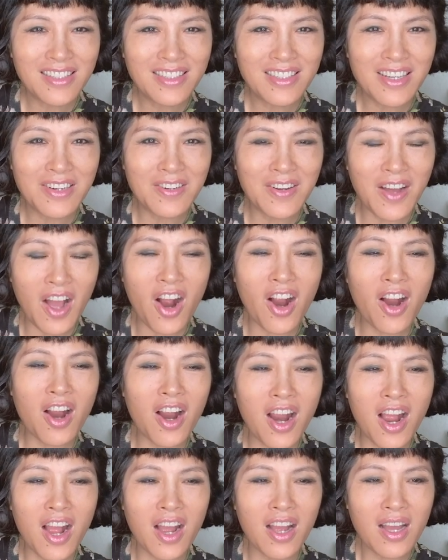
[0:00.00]
就是 Har
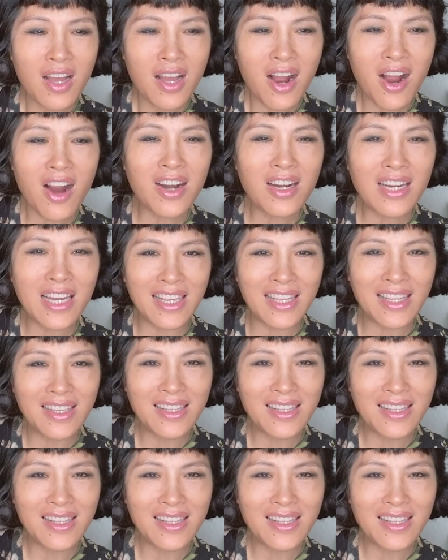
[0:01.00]
Har Harley。